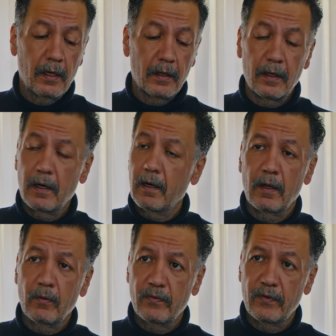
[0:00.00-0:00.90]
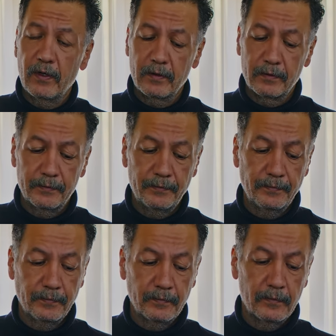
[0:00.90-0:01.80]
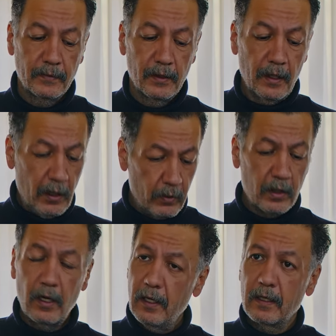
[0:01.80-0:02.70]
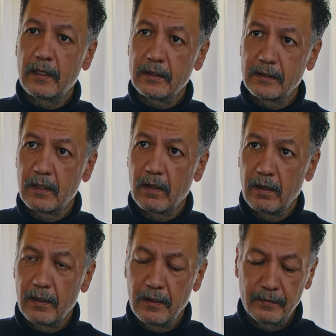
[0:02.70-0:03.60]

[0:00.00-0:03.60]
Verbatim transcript: غير الله يوفقك رح لك الاستقالة